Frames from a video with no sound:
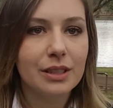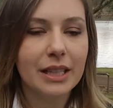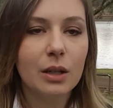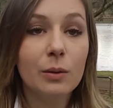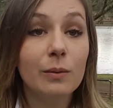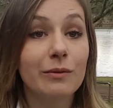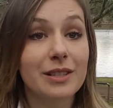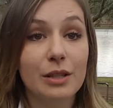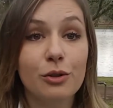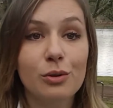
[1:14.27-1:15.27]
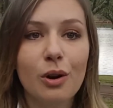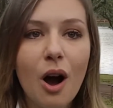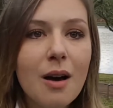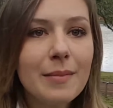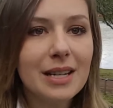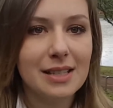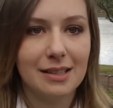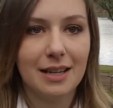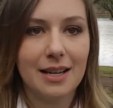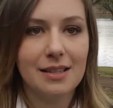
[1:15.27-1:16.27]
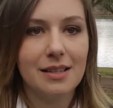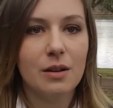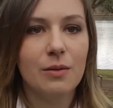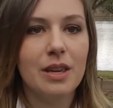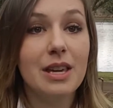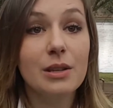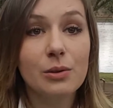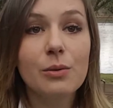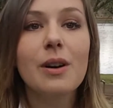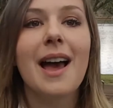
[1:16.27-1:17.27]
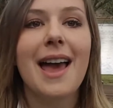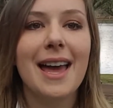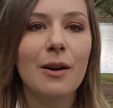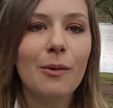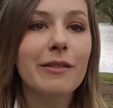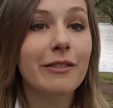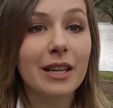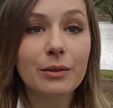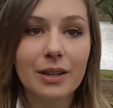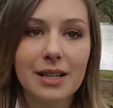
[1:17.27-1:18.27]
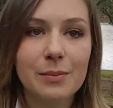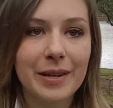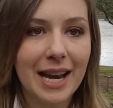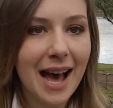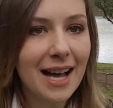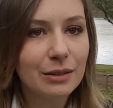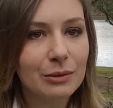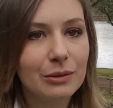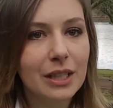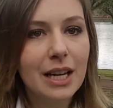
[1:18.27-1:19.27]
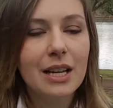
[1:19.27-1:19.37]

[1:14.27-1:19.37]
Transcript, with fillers: então você descobre essa traição e isso é um evento inesperado,